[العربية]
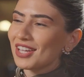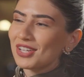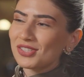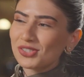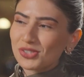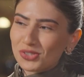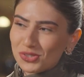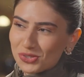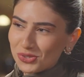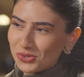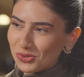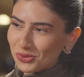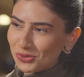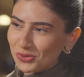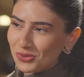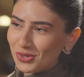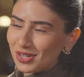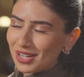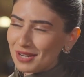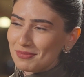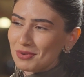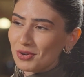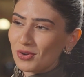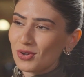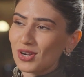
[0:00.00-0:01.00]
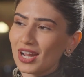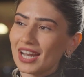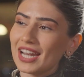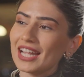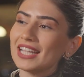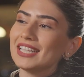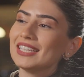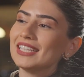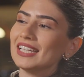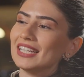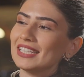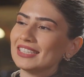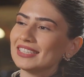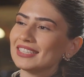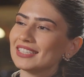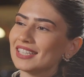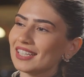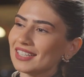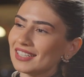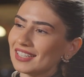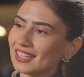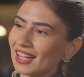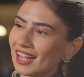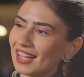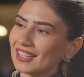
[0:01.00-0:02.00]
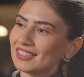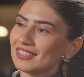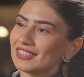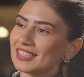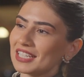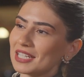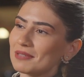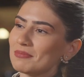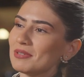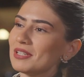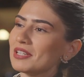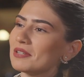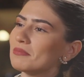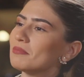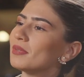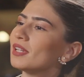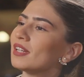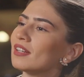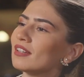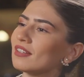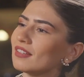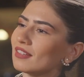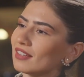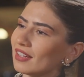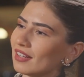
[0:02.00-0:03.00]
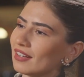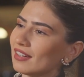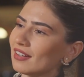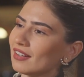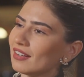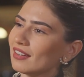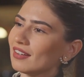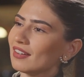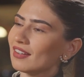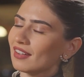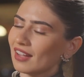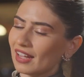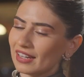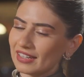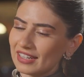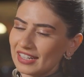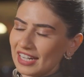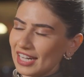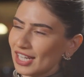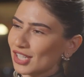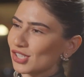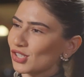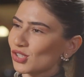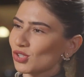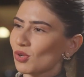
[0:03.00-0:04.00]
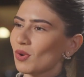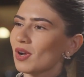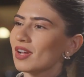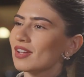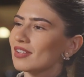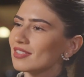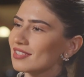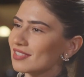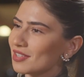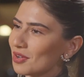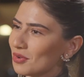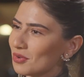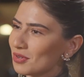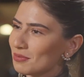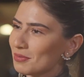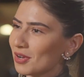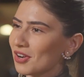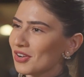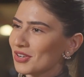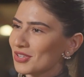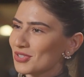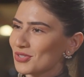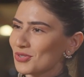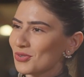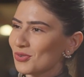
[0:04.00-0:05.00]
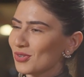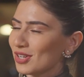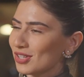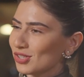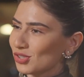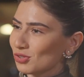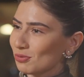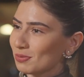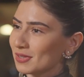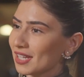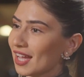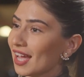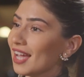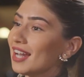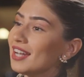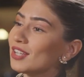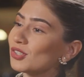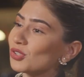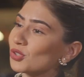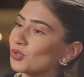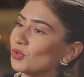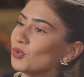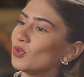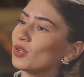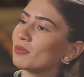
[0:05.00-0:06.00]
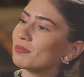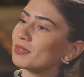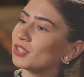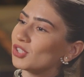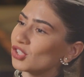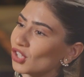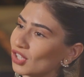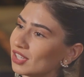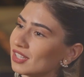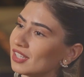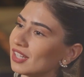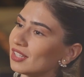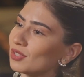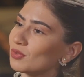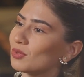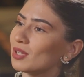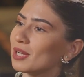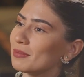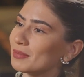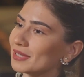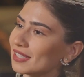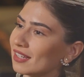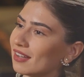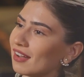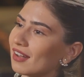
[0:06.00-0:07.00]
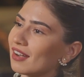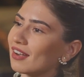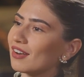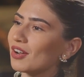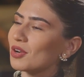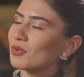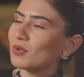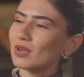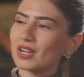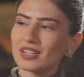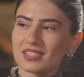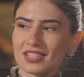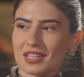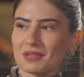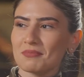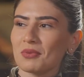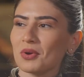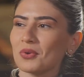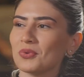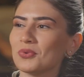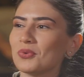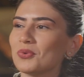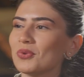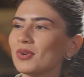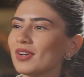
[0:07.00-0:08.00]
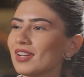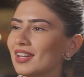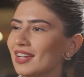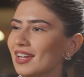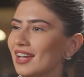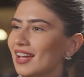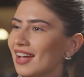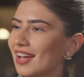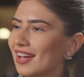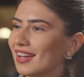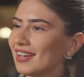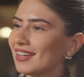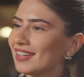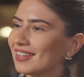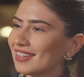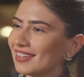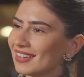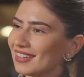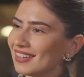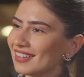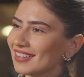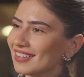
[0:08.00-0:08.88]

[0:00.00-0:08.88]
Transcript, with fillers: ايش الشعور لما يكون هالقد عندك عدد كبير من ال... خلينا نحكي الجوائز او المراكز الاولى اللي جبتها هل الشعور بتجدد ولا بتكرر ولا زي ما هو هل